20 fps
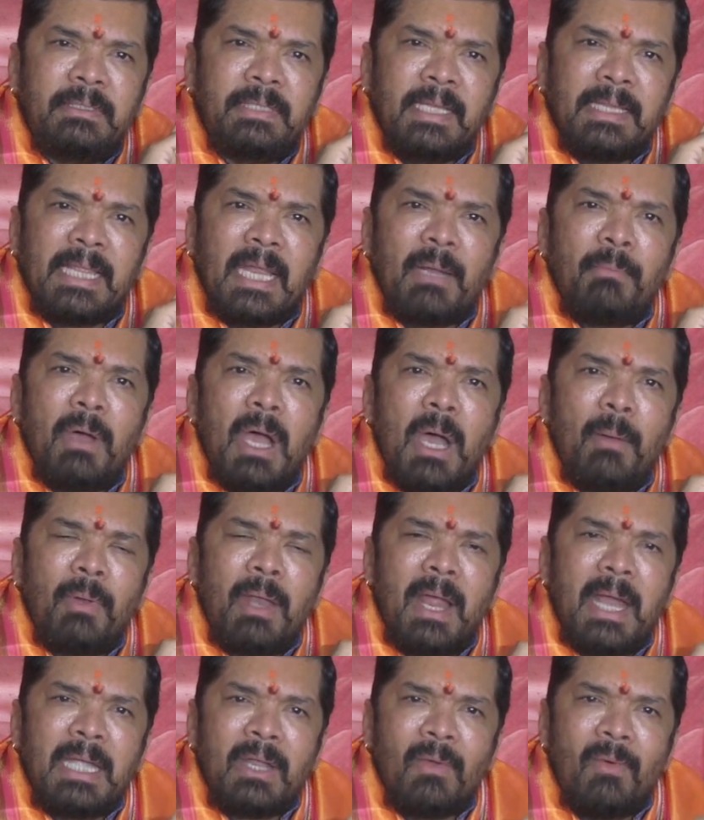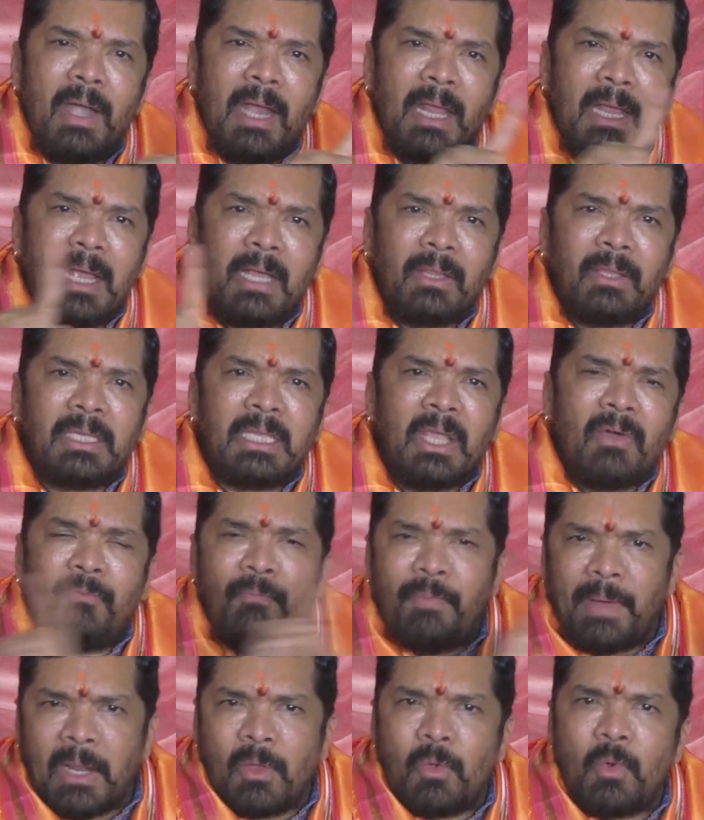చంద్రబాబు లాంటి వాళ్ళకి కాదు
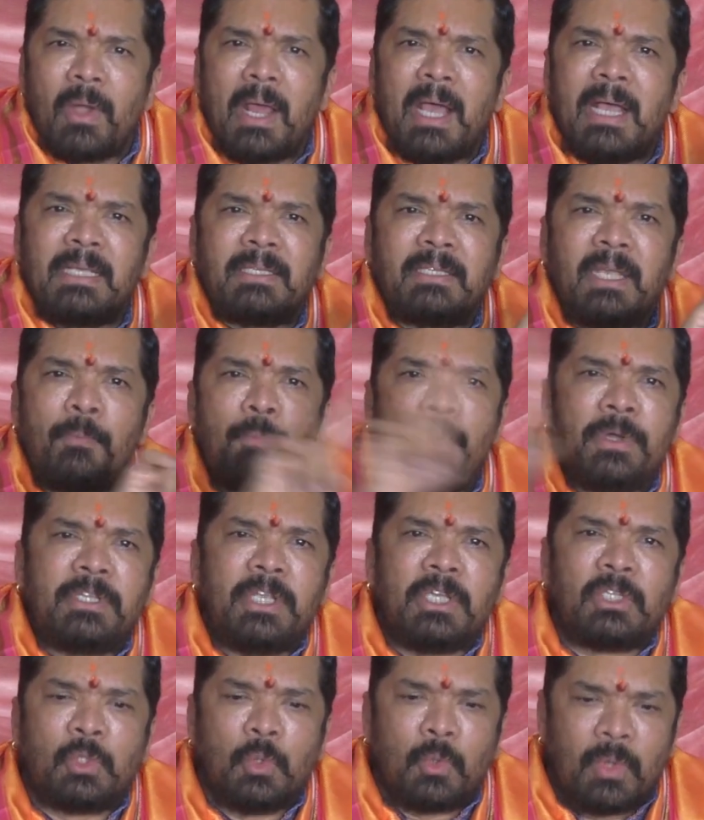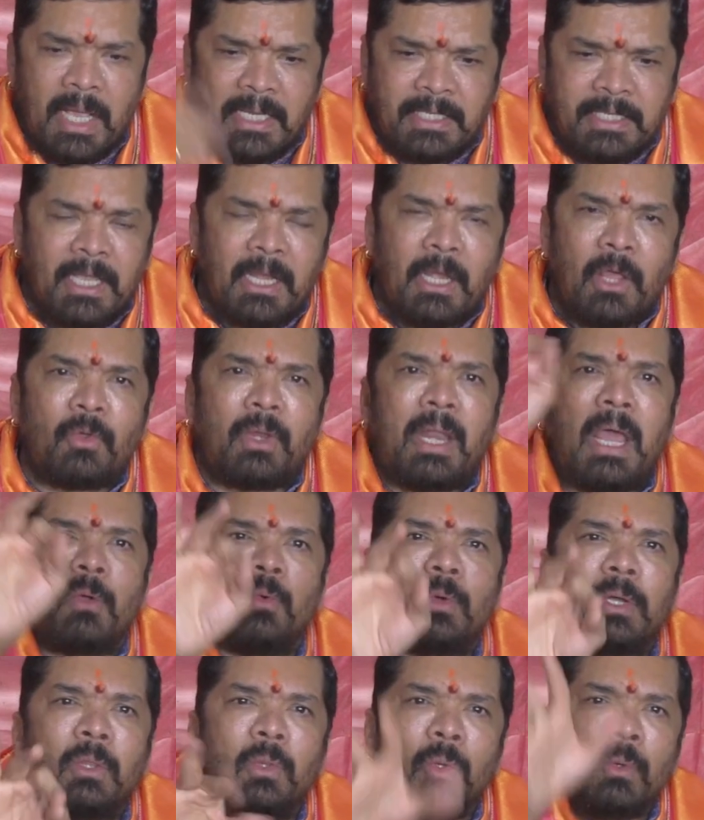ఎవ్వరు కూడా సపోర్ట్ చేస్తూ రాజకీయాల్లోకి
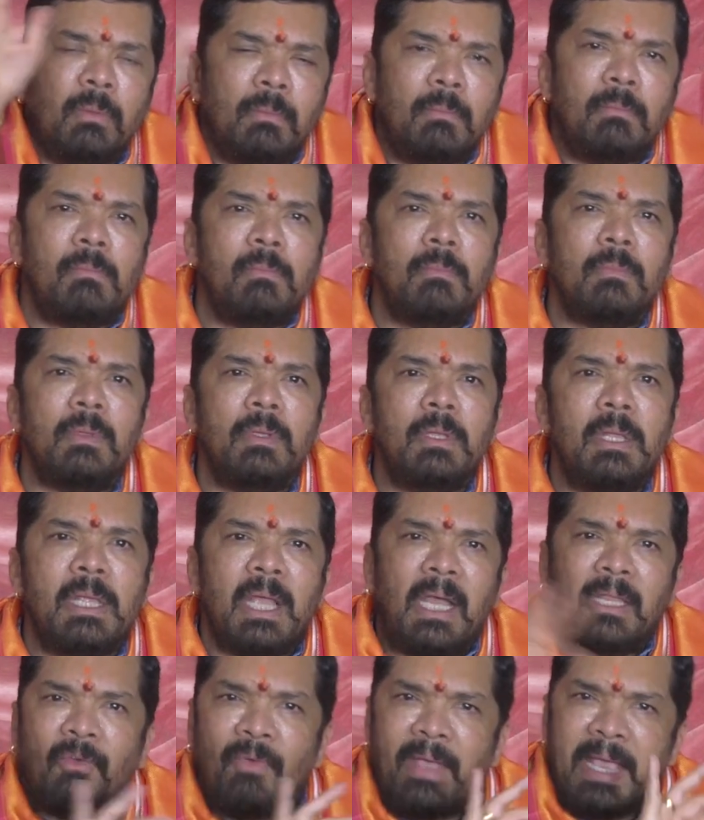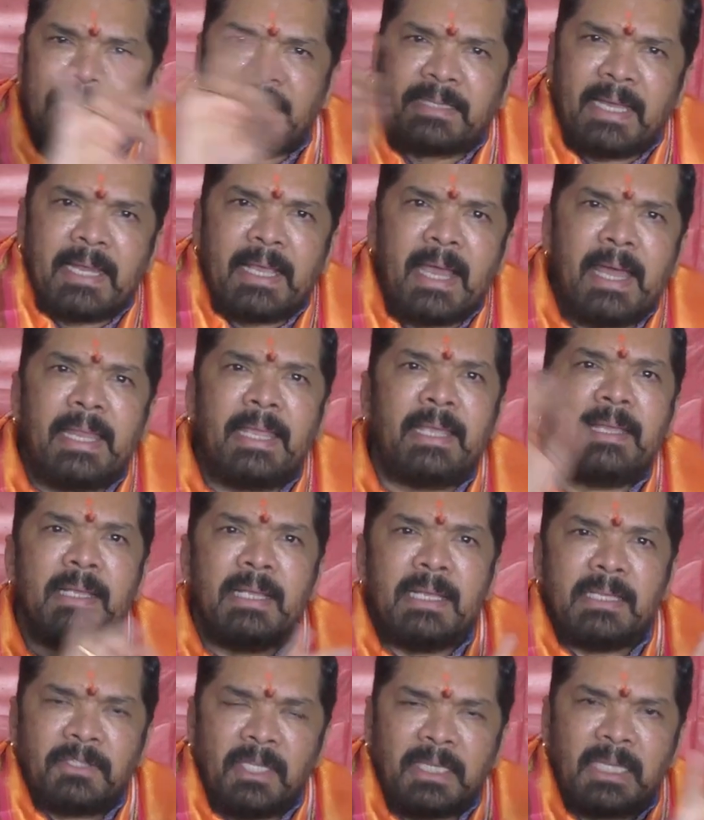రాకూడదు అది వైఎస్ఆర్ కానీ
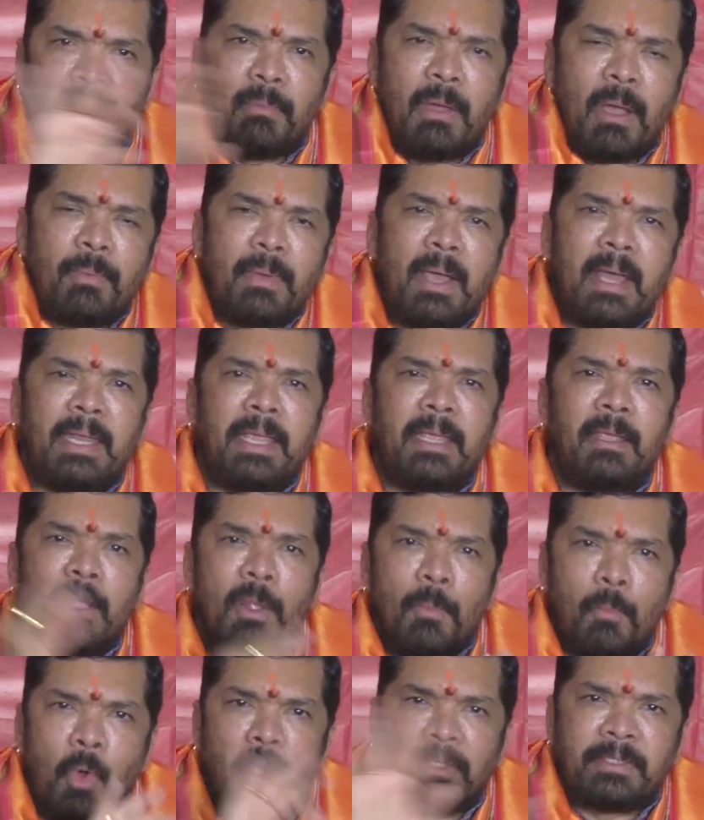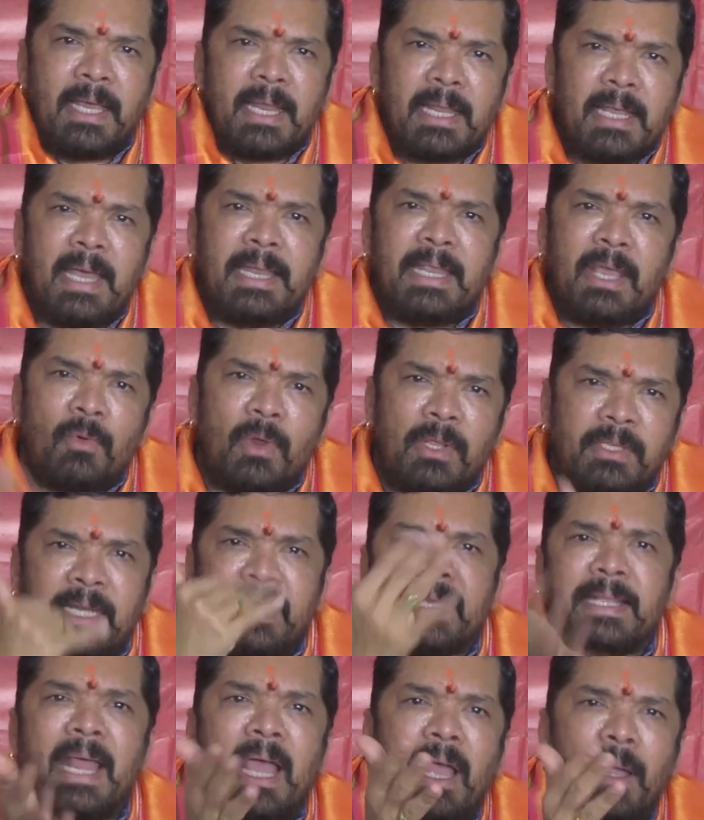చంద్రబాబు కానీ పోసాన్ కానీ ఎవరో
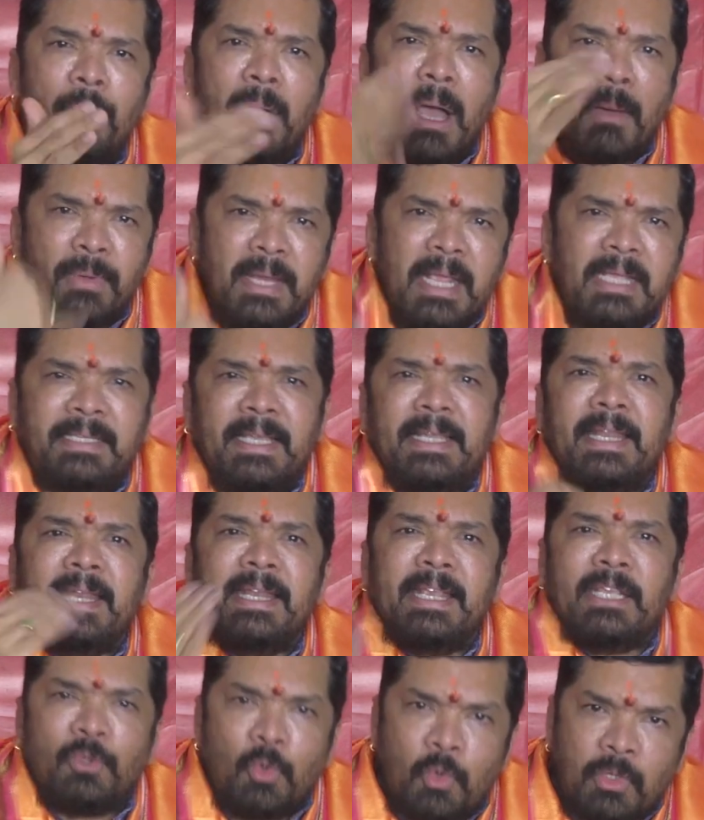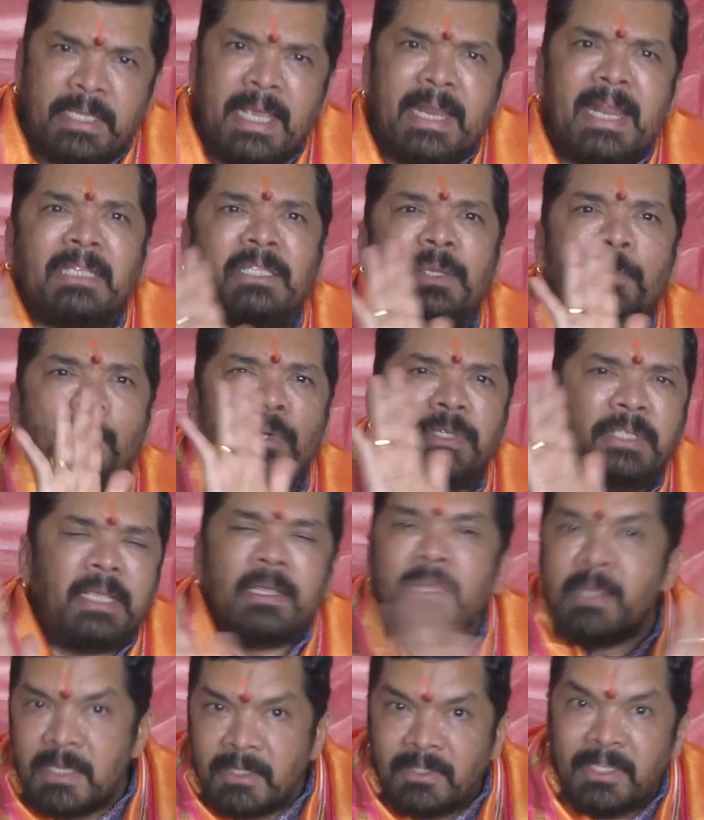జరిగినా బాబు నేను సీనియర్ నీ ఒక్కసారి నా సపోర్ట్
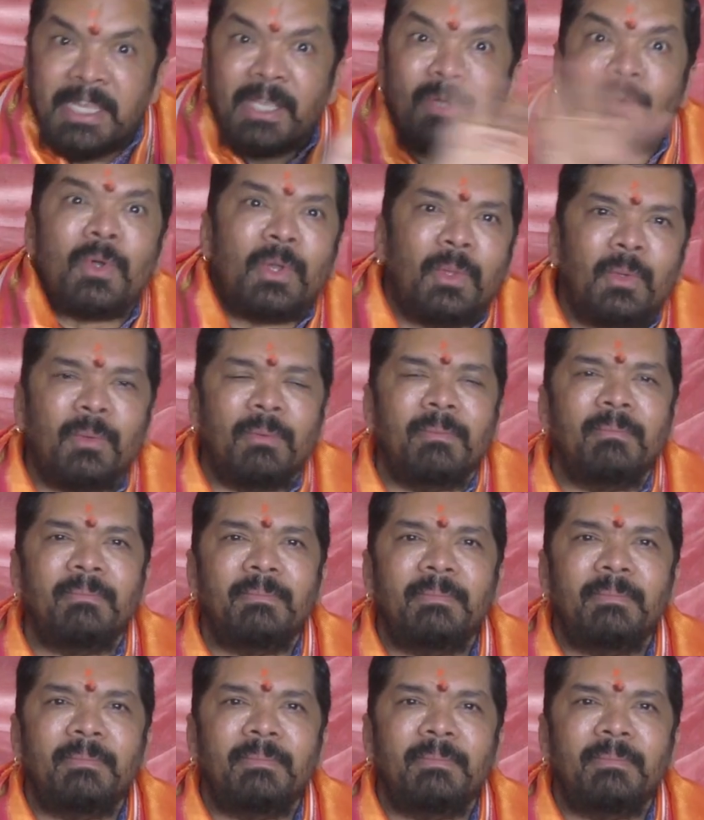చేయకూడదు